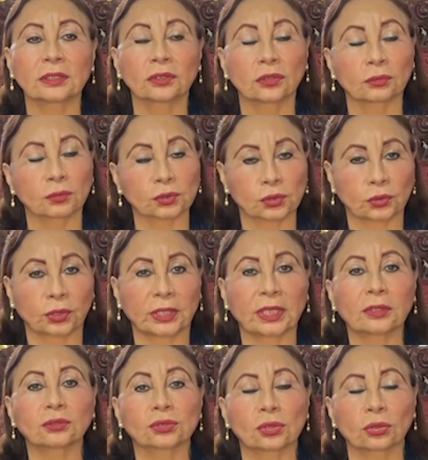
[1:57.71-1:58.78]
como son ya
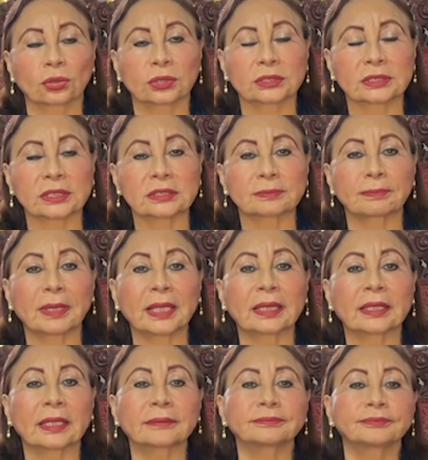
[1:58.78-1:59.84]
los dolores de
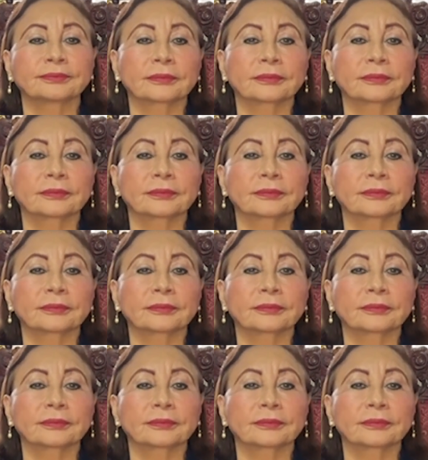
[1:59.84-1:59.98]
espalda,